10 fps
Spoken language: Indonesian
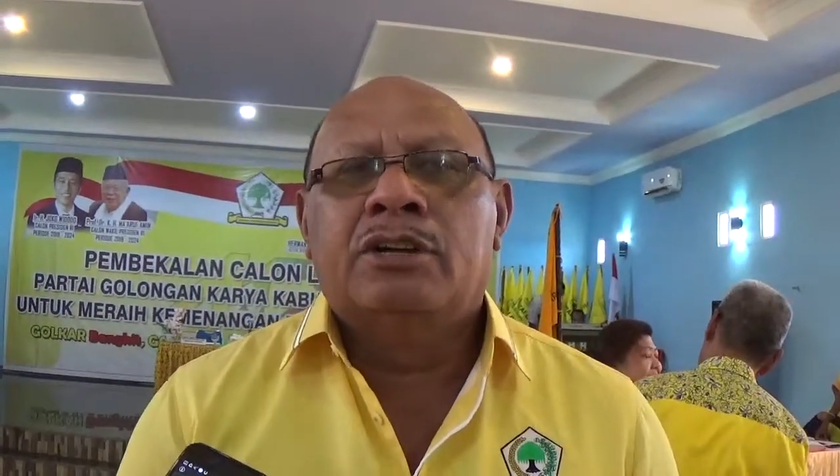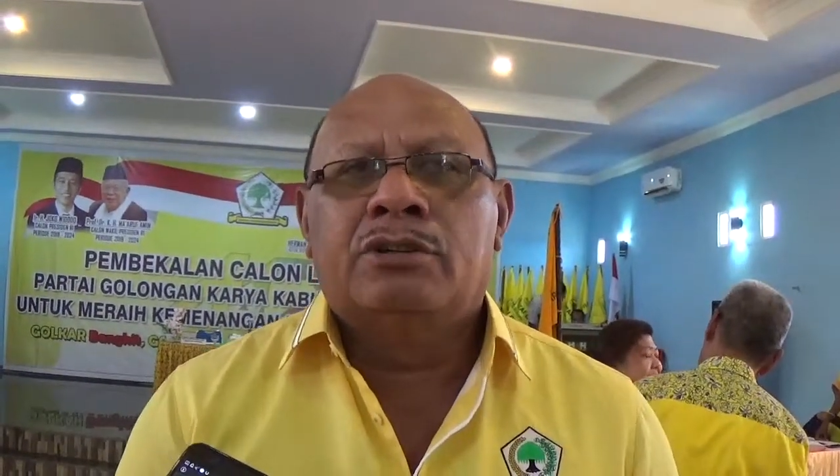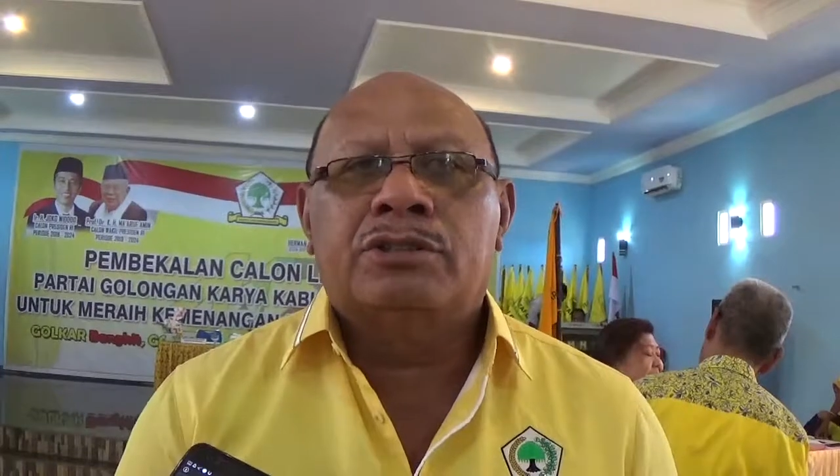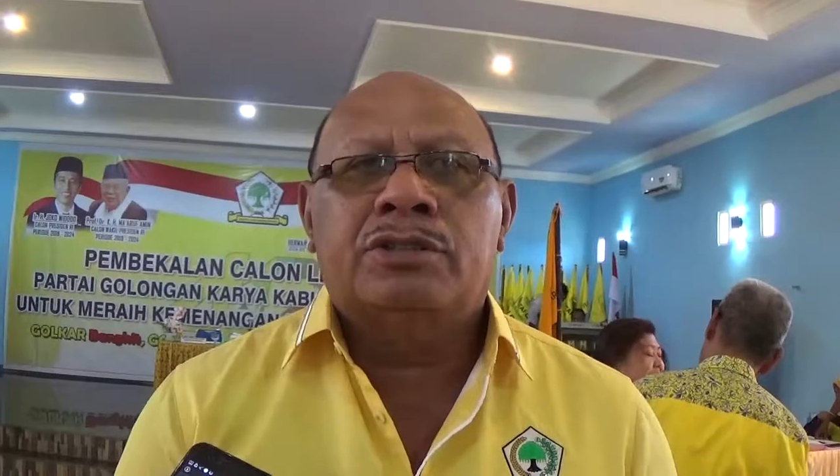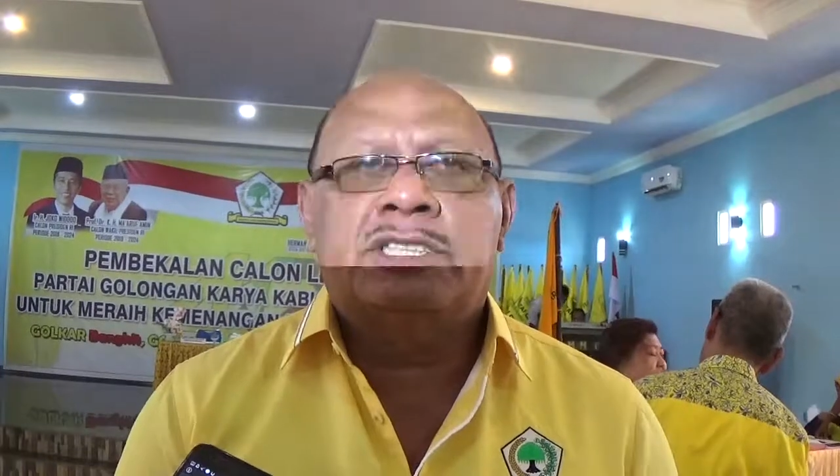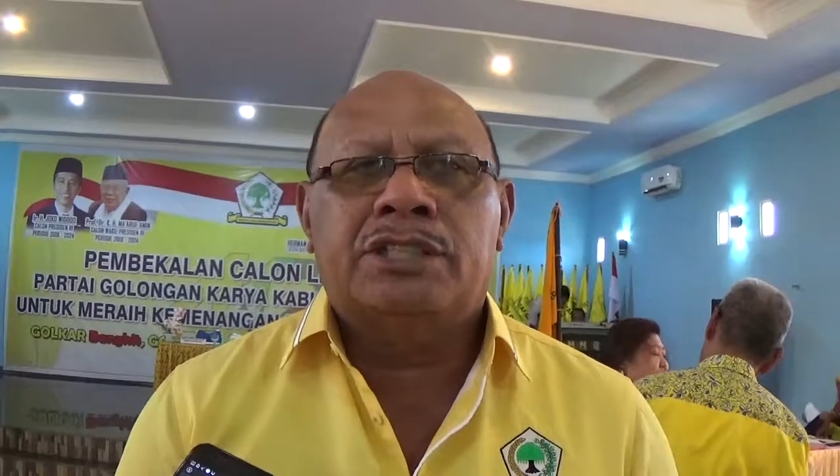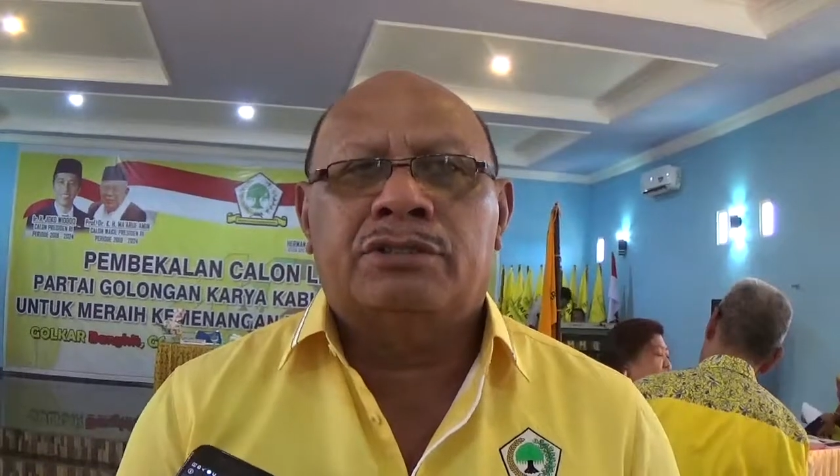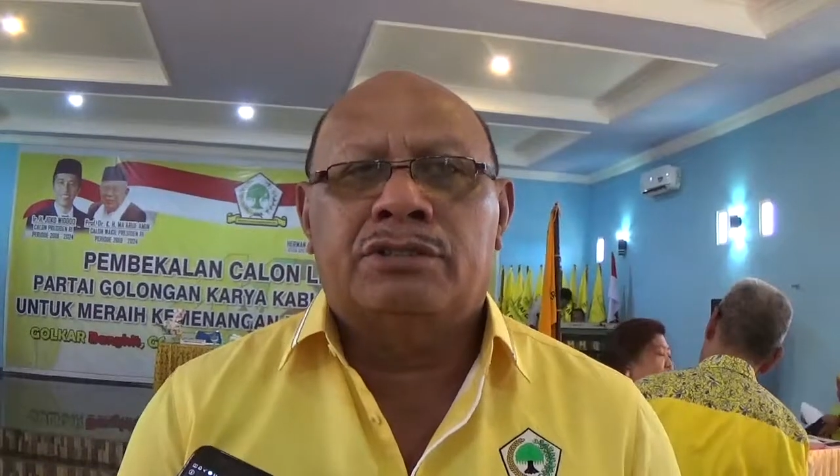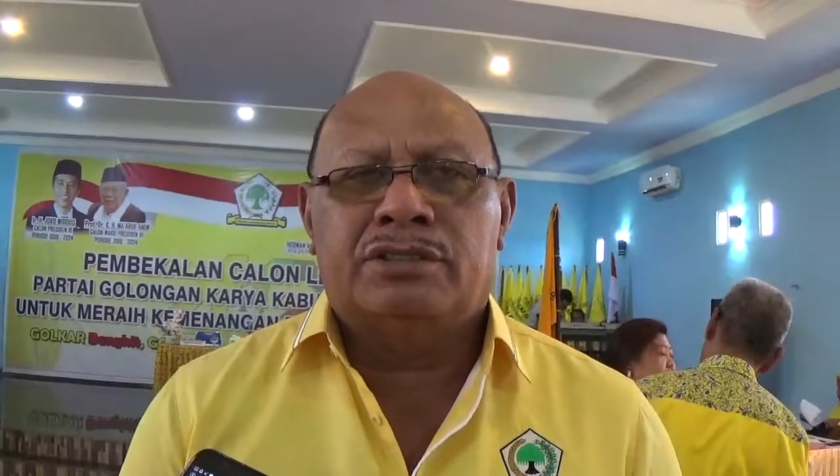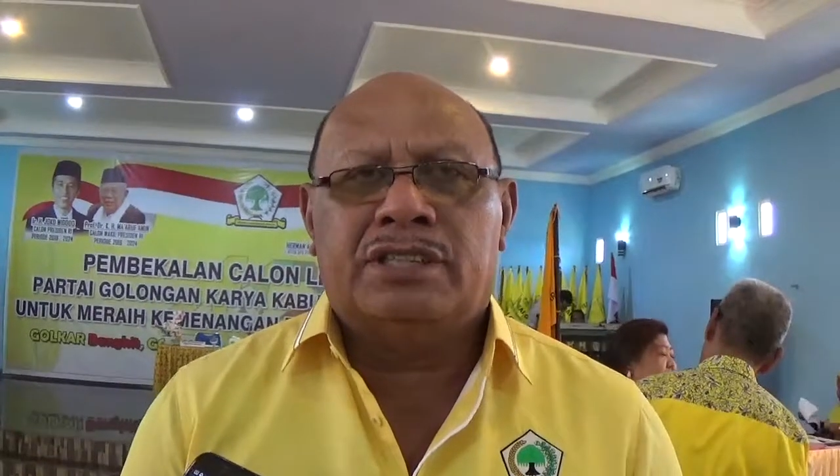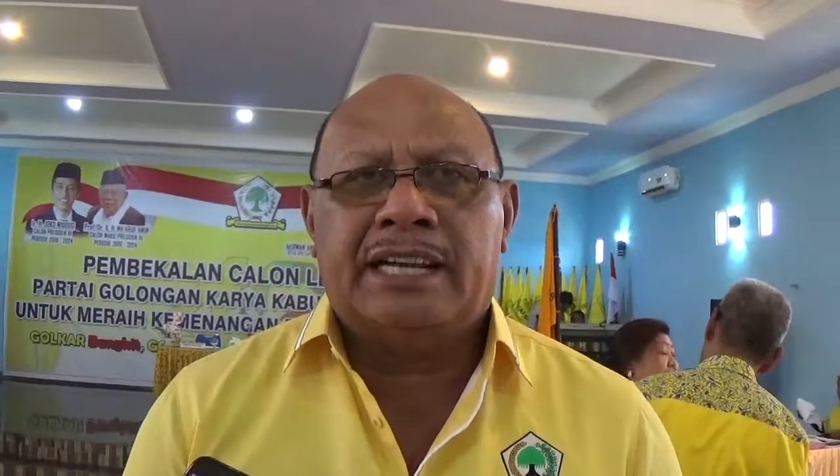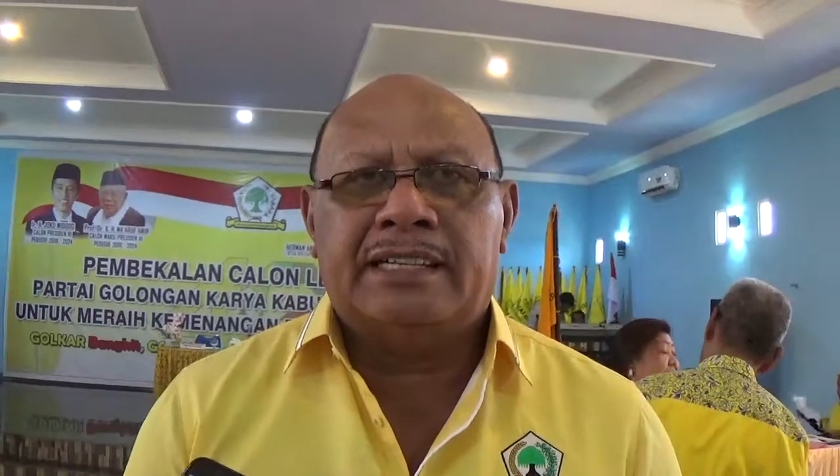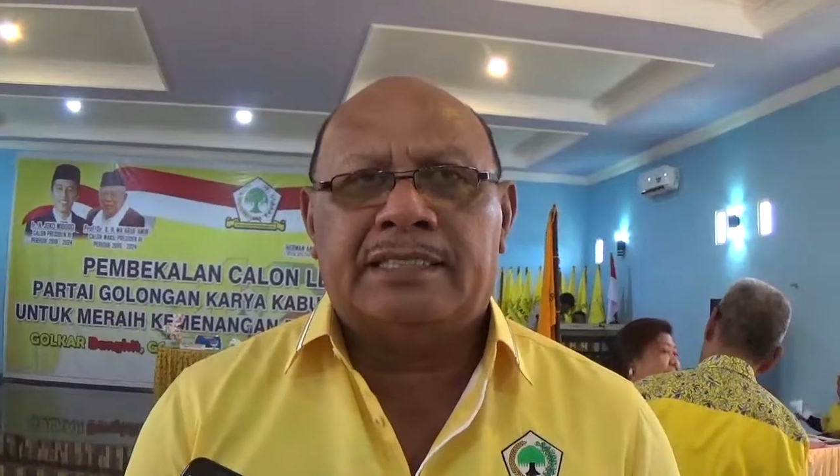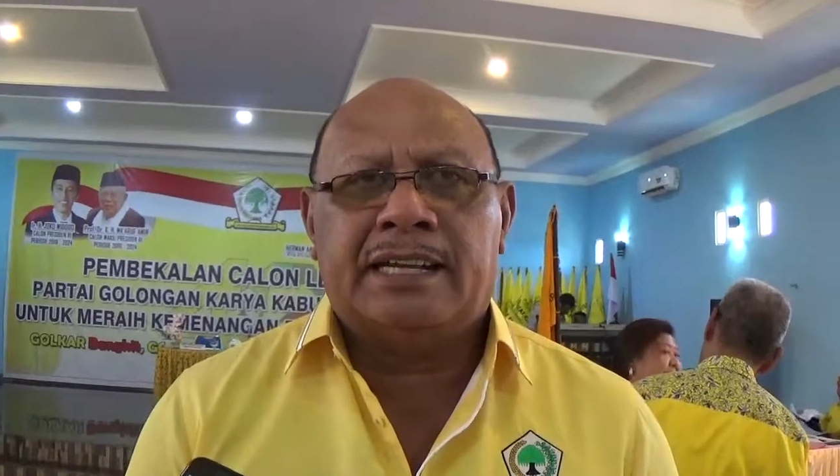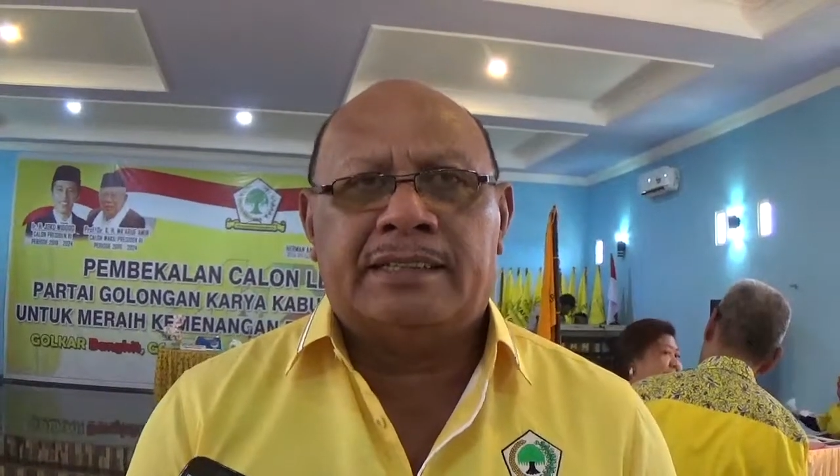Khusus itu untuk
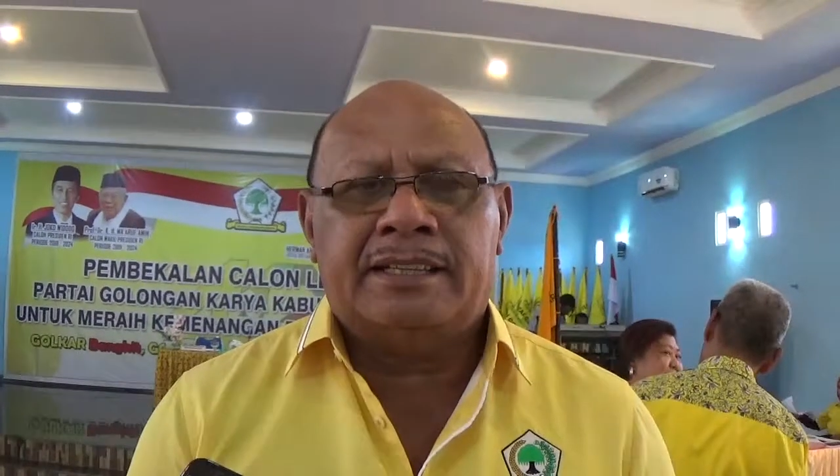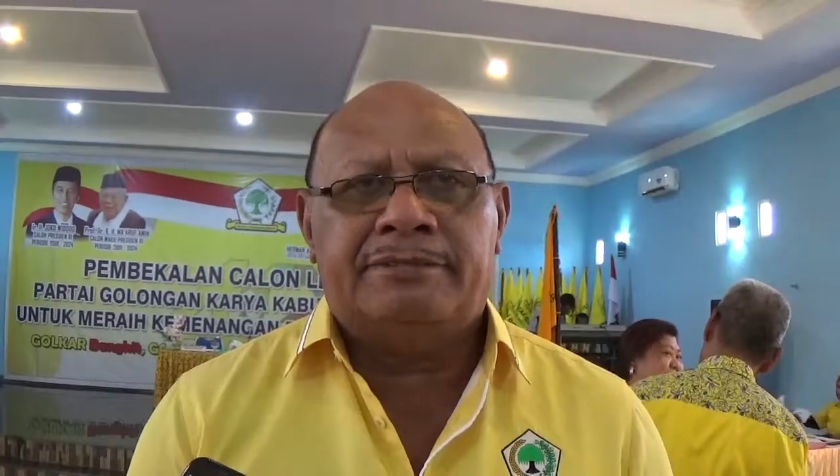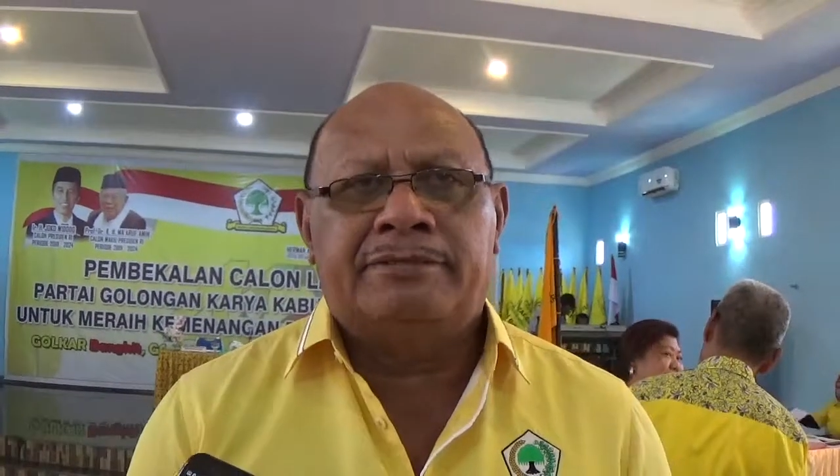legislatif